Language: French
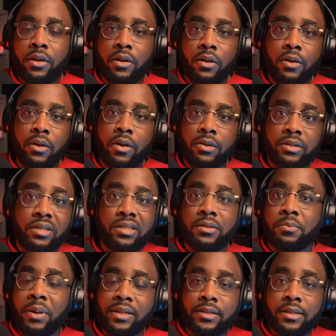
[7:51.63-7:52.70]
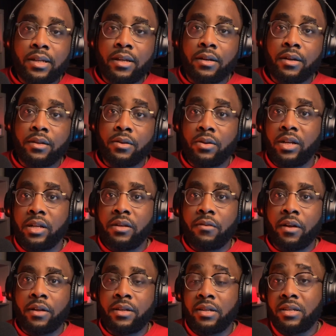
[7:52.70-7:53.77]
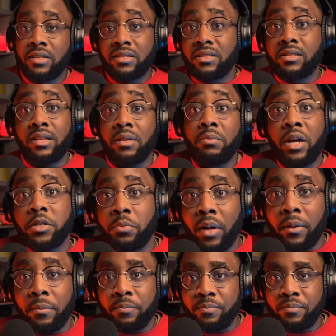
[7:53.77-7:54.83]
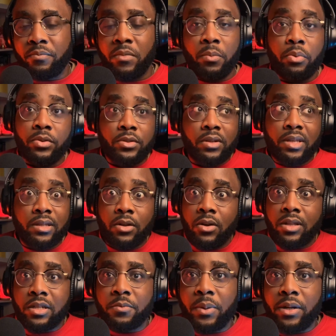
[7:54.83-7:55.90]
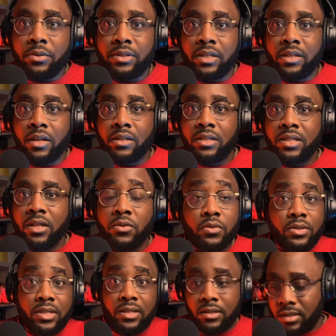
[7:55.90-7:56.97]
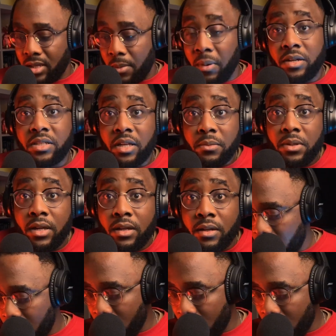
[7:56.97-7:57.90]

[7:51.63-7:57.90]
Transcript: euh, ce qui se passait euh, dans les livres, ça ne marche pas. Mais pour ceux qui ne connaissent pas Le Seigneur des Anneaux, ça marche très bien.